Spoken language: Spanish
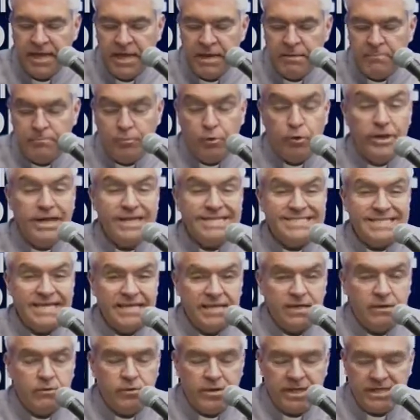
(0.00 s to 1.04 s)
pureza de
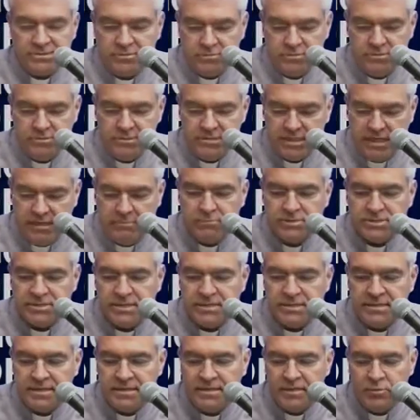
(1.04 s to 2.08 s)
corazón, ya hemos
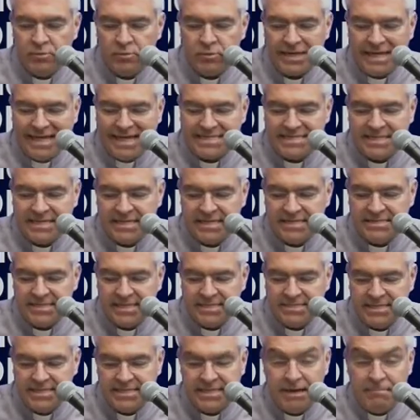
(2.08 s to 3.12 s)
entendido qué se
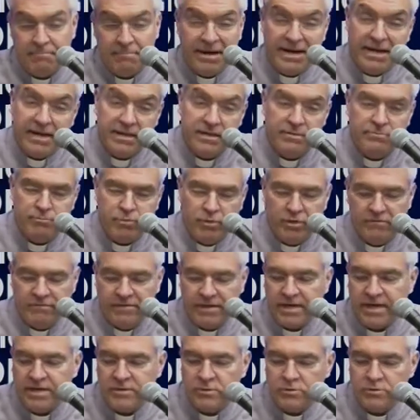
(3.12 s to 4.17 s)
necesita para ir
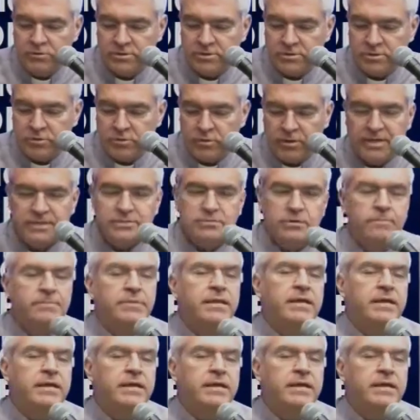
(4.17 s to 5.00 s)
purificando nuestro corazón,